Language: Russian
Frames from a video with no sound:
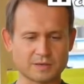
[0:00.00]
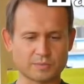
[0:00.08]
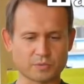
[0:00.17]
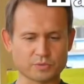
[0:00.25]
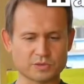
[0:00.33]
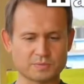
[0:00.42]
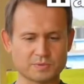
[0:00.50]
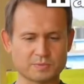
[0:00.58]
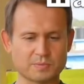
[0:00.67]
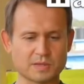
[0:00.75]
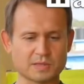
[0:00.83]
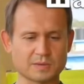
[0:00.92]
просто
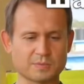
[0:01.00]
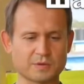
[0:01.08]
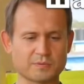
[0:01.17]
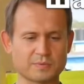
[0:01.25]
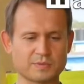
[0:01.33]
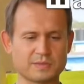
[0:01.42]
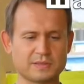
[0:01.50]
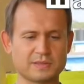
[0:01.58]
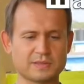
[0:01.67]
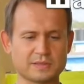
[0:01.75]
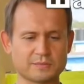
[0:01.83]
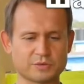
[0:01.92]
бесплатно первым
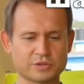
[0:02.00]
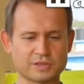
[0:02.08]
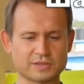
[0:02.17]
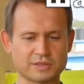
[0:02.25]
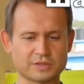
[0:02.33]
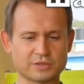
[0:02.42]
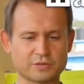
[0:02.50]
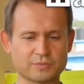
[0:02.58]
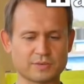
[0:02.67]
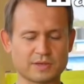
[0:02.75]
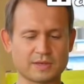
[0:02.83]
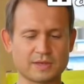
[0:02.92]
посетителям 6 тысяч
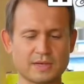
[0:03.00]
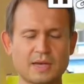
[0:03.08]
рублей.